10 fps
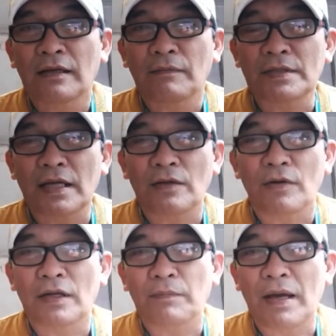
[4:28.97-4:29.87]
Masyado
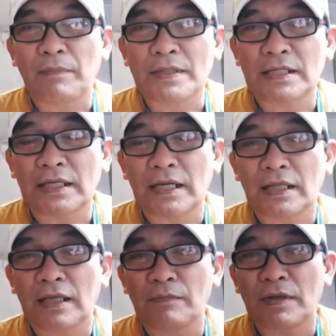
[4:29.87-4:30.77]
ka
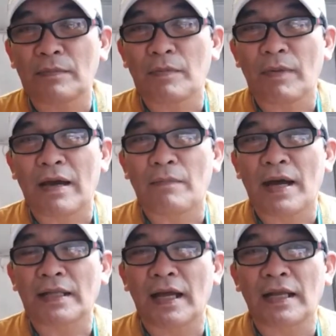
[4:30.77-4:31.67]
nagpapasikat. Eh, yung ba naman mga
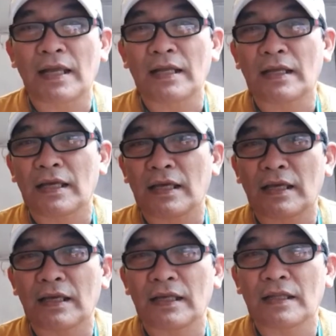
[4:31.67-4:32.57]
bata na yan,
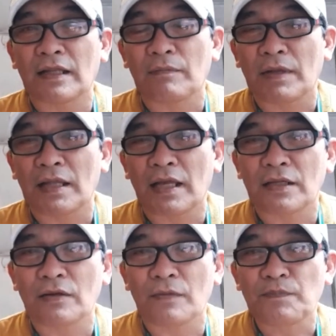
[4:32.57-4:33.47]
eh, intimidate
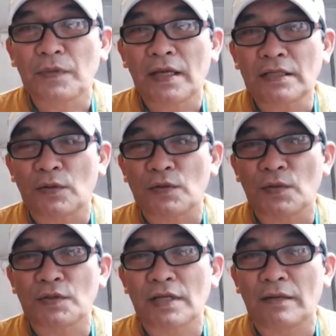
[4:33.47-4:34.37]
nyo. So
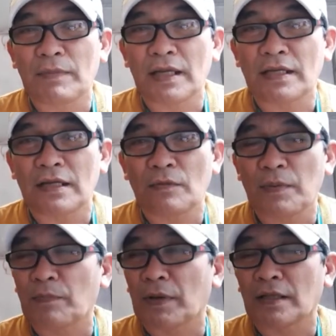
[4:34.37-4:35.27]
social media nyo
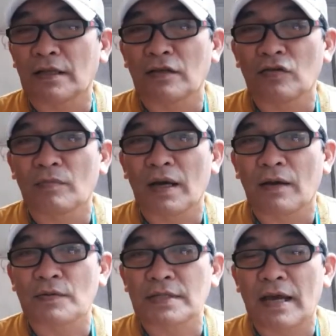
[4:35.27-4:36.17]
pa, pwede nyo naman
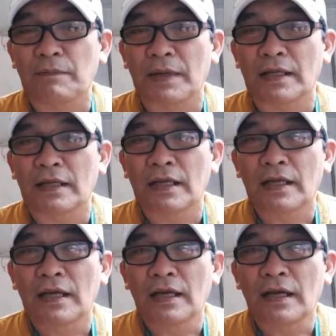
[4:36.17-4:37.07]
At
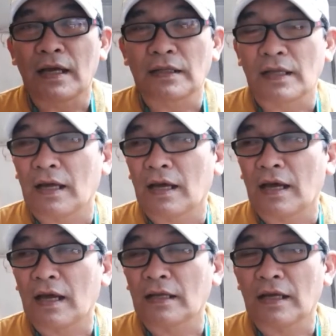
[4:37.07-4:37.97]

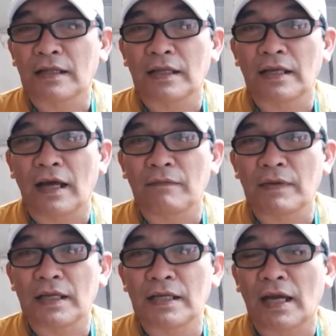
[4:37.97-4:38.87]
uh, nang hindi
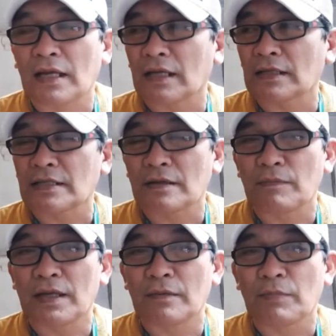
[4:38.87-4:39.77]
naka-media, eh,
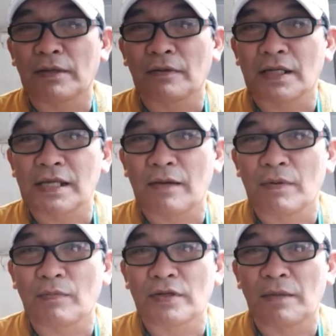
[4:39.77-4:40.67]
sasabihin pa nung
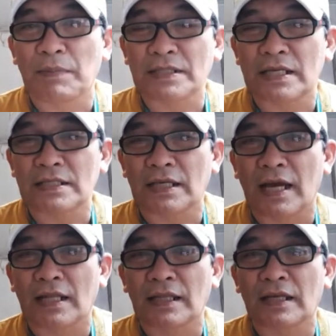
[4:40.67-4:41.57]
kasama mo dyan,
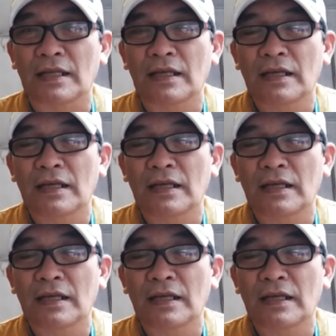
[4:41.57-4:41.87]
pasisikatin.